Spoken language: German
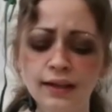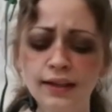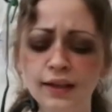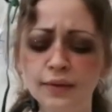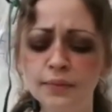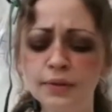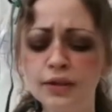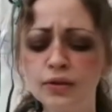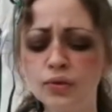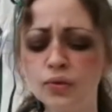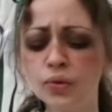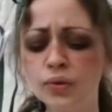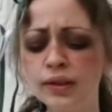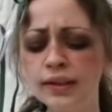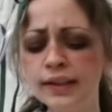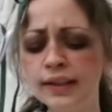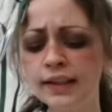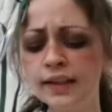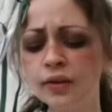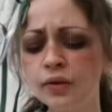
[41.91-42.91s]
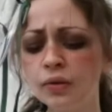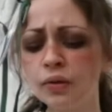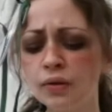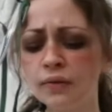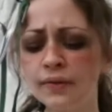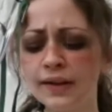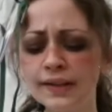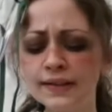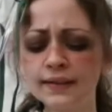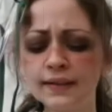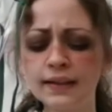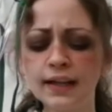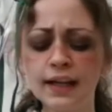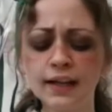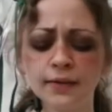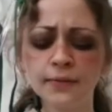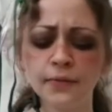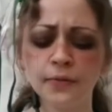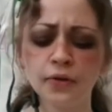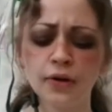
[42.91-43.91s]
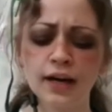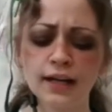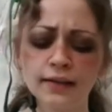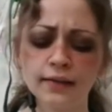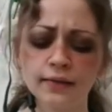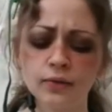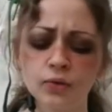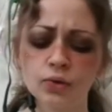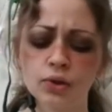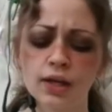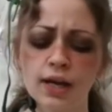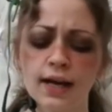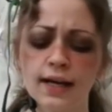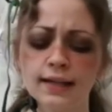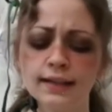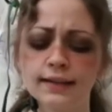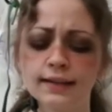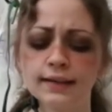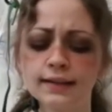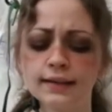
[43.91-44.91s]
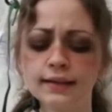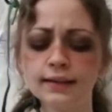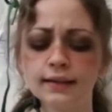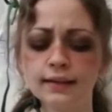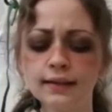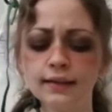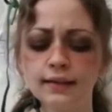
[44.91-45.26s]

In ihrem geduldigen, ruckweisen Gang voranzuschreiten.